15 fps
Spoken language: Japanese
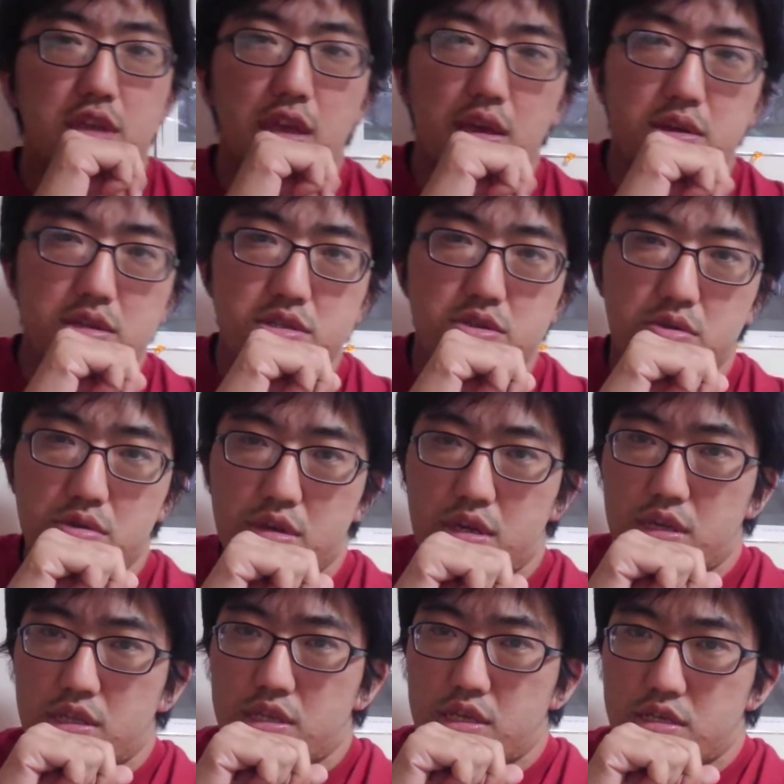で直
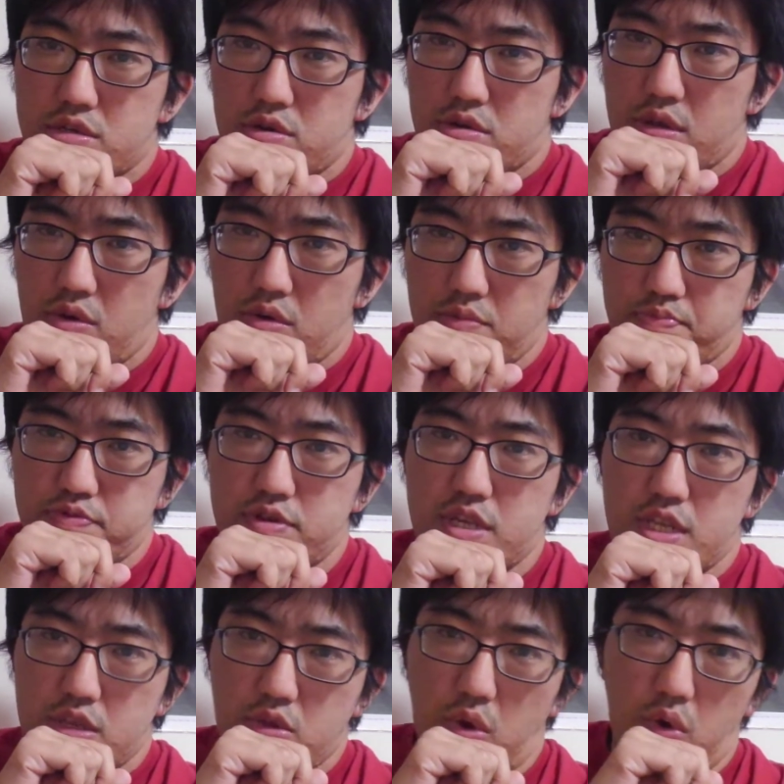近2勝でオープン
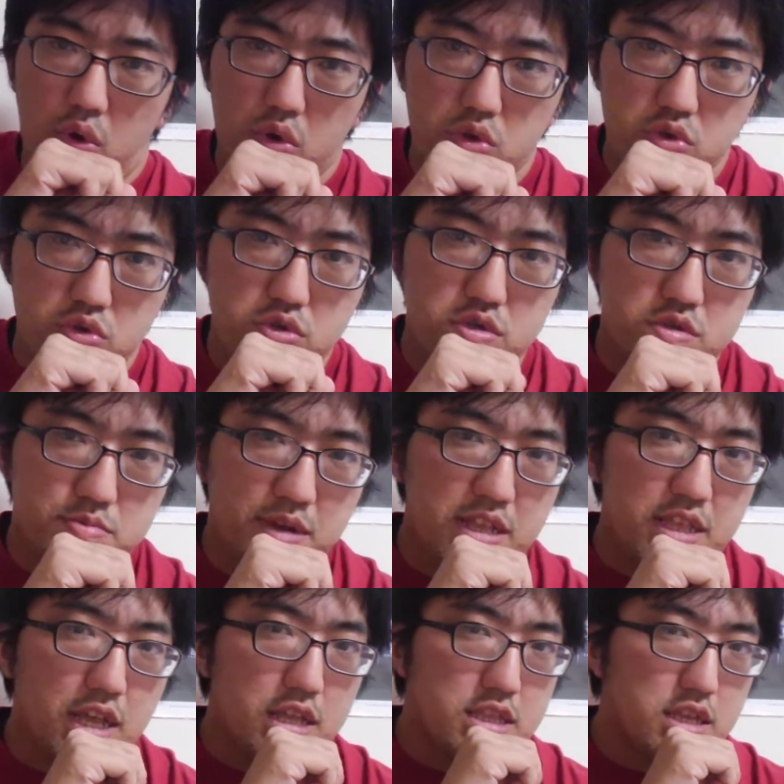入りという馬
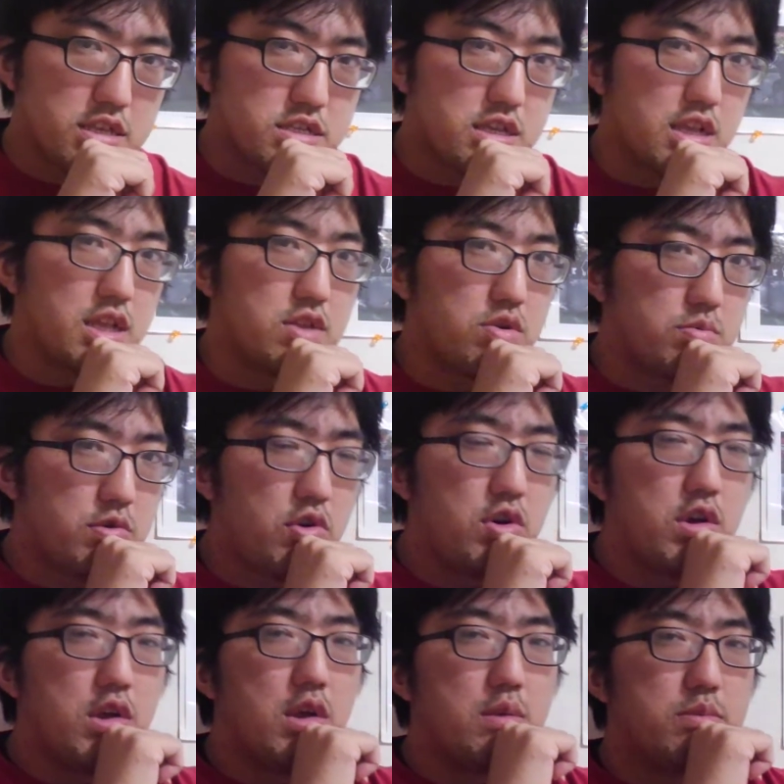なんですけれども、
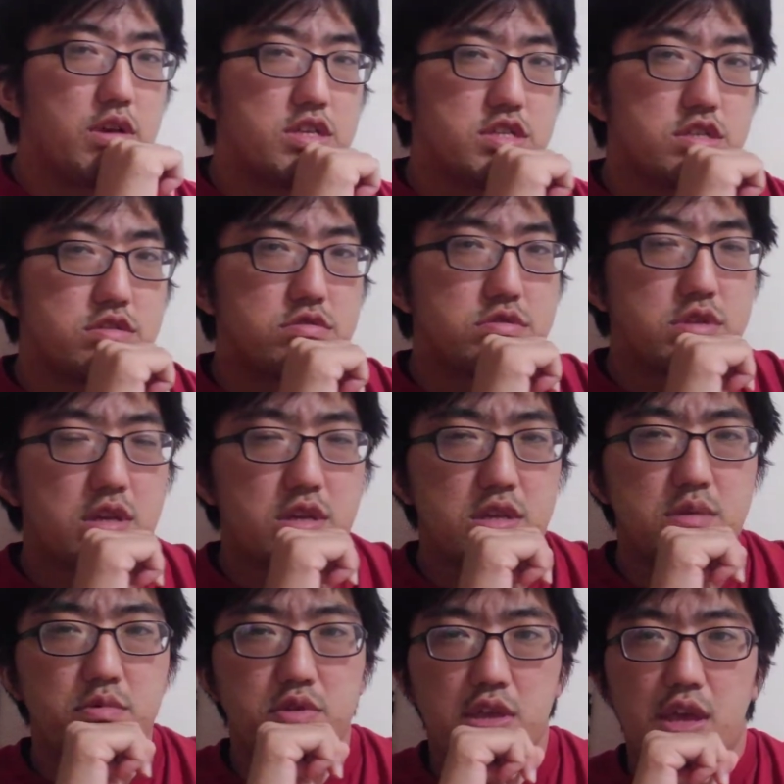まあ、指数的
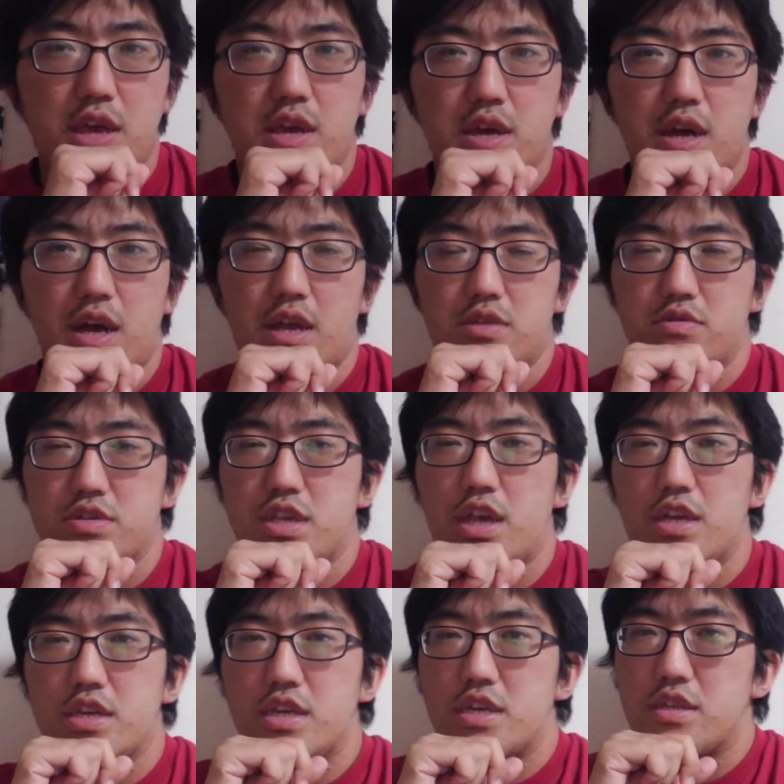にもねあの
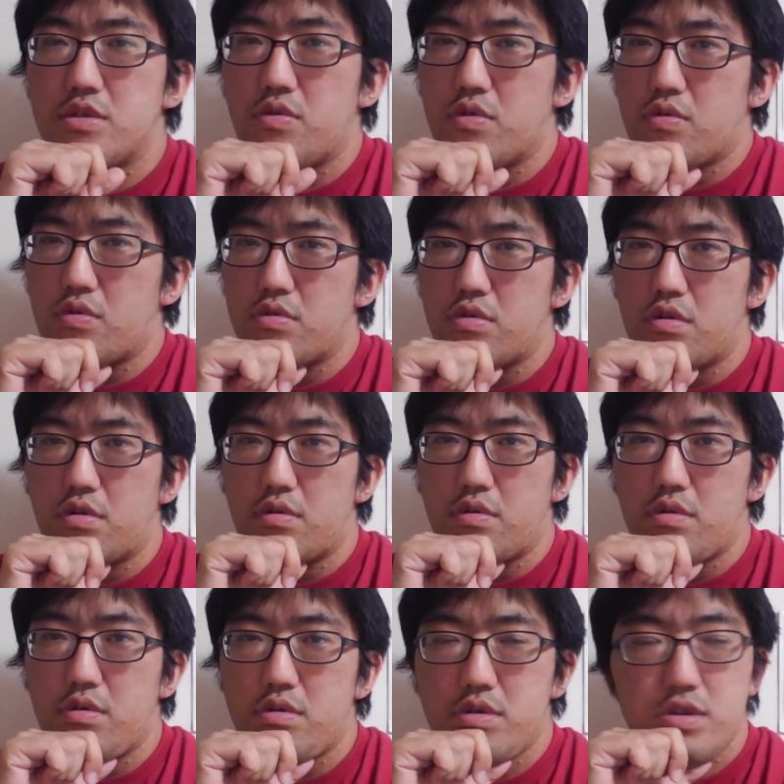最近のこの、
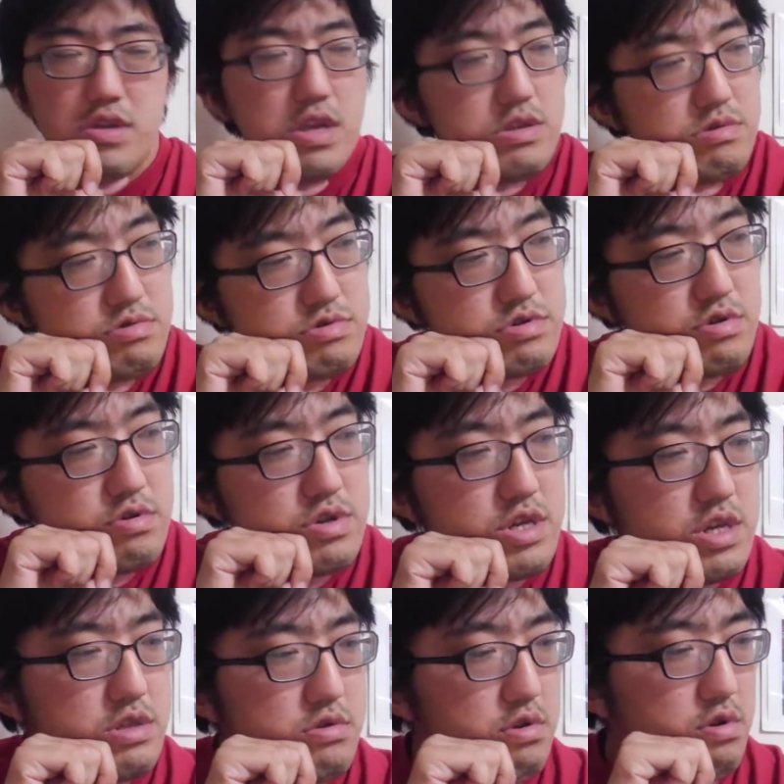えー、と直
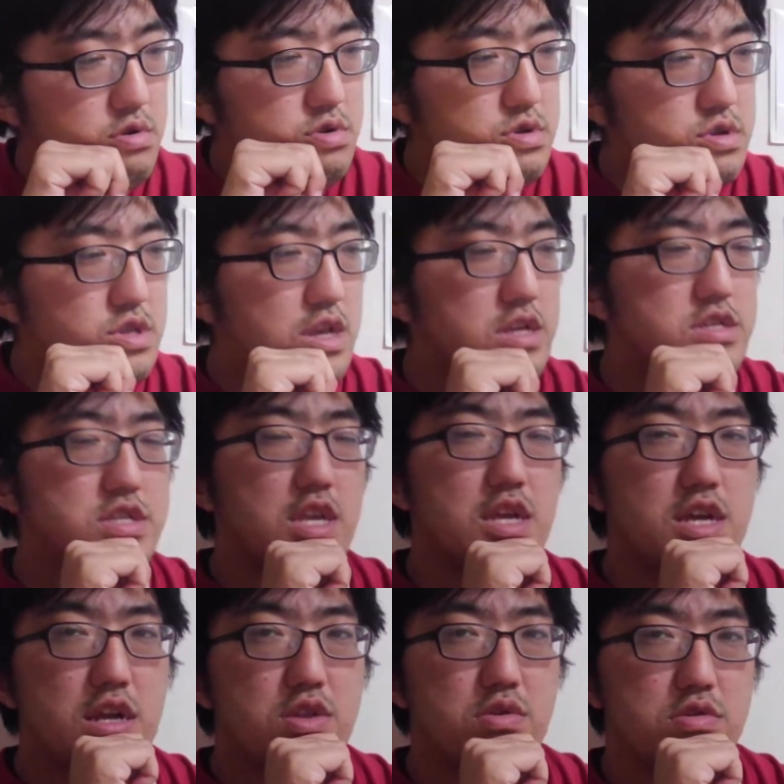近の何
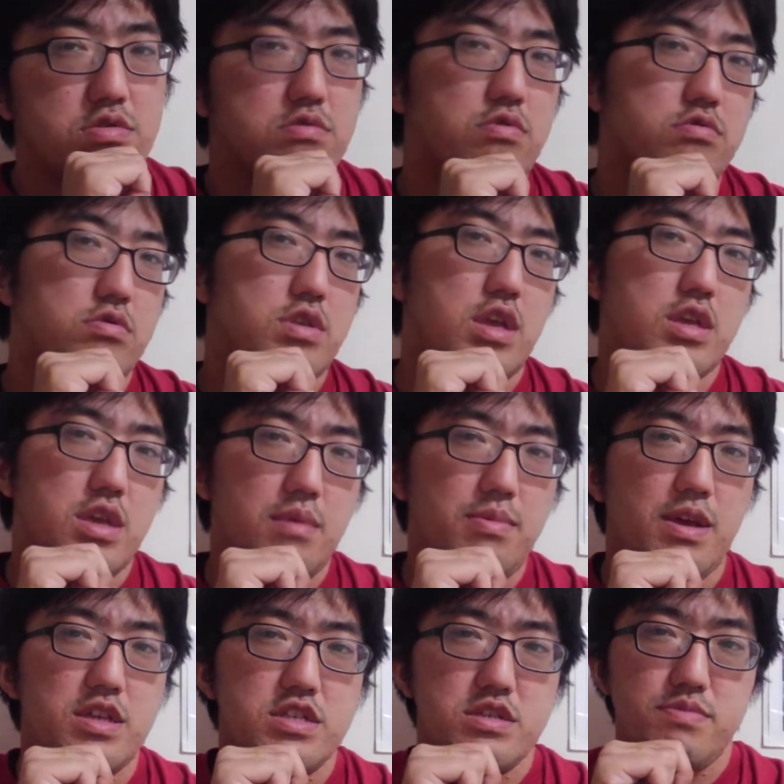戦かということで言え
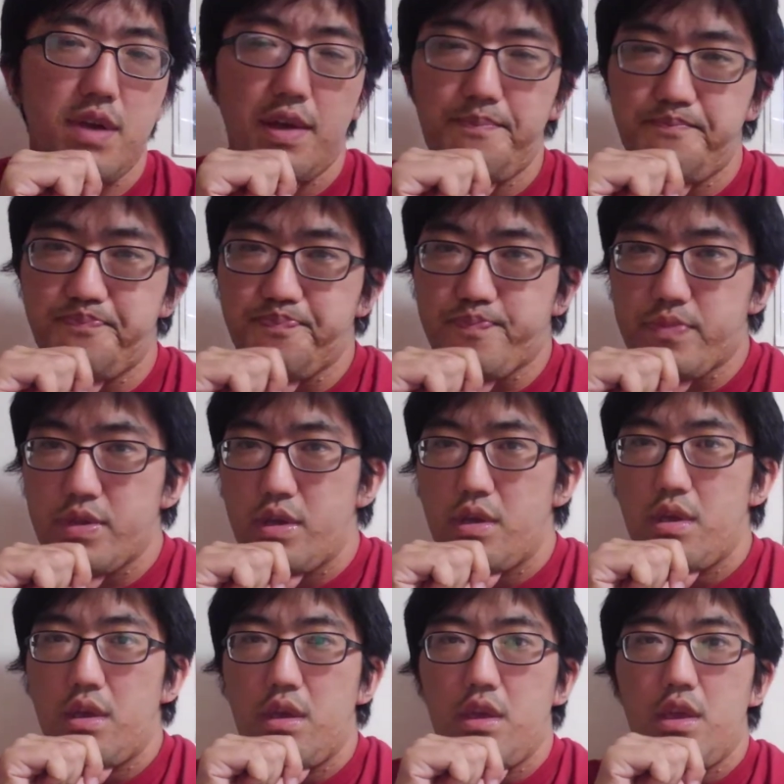ば一番
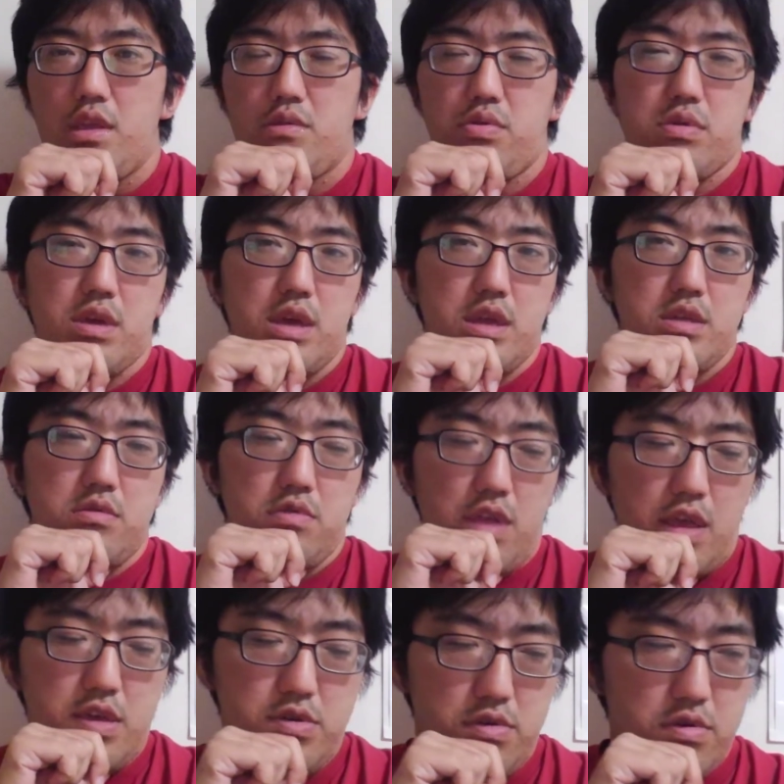時計の、
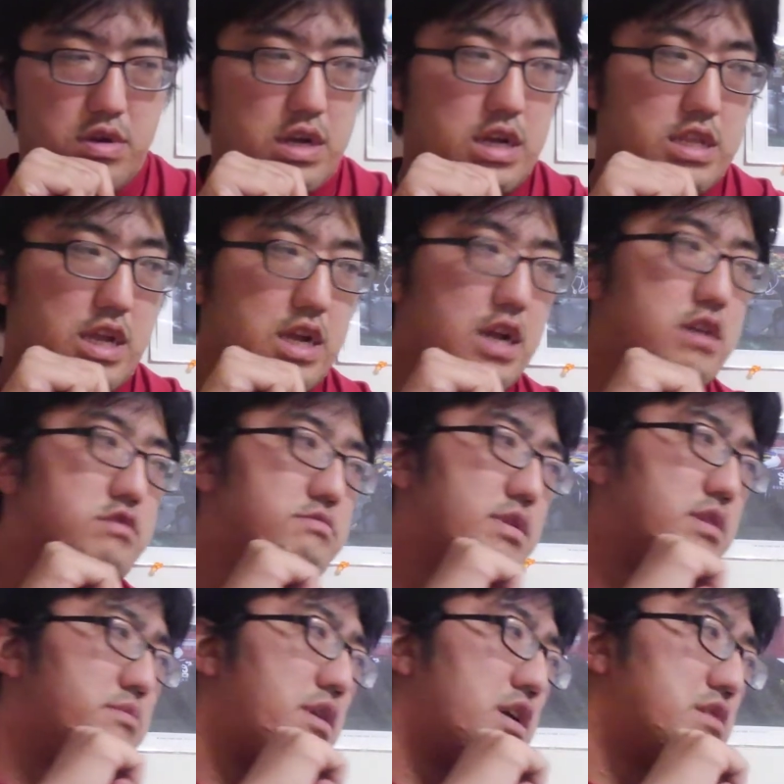ね、評価が高い馬
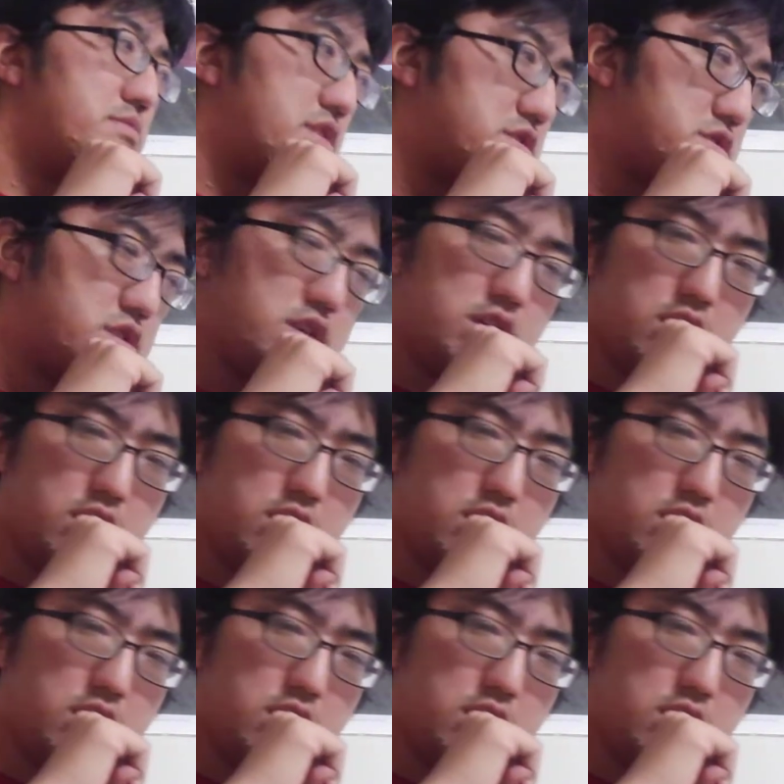でもあります。